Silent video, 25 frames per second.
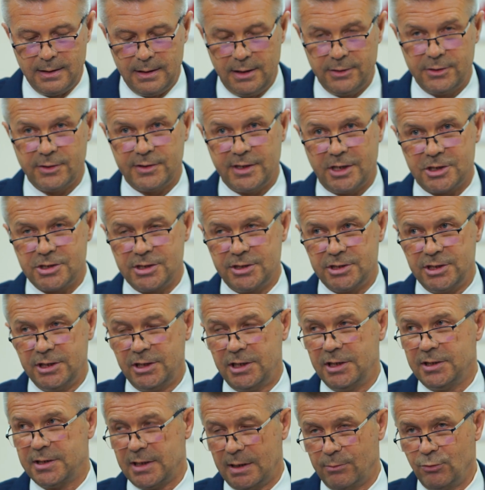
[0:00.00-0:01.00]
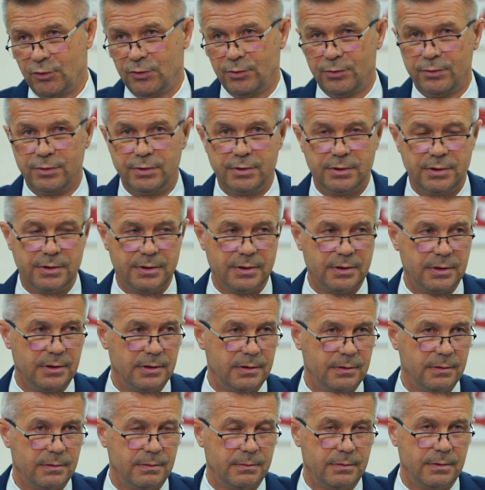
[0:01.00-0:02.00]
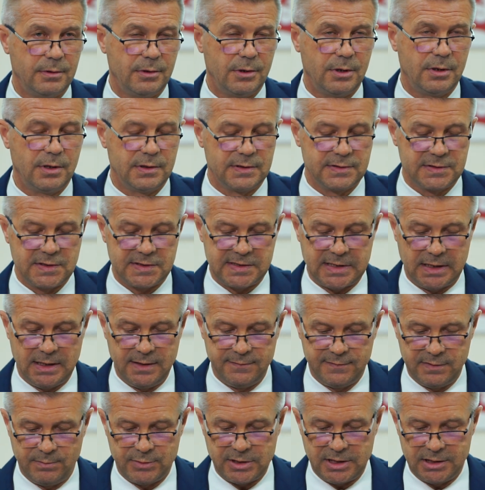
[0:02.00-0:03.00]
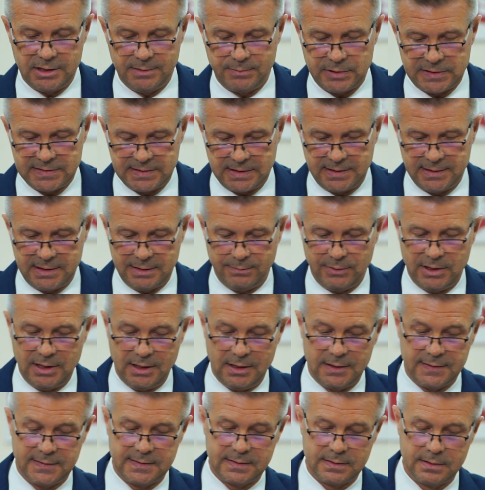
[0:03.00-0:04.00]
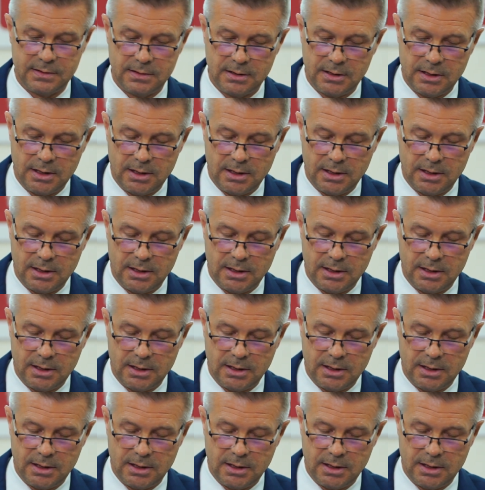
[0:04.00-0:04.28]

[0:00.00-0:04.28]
I to także dzięki temu zostałem wybrany prezydentem Kielce.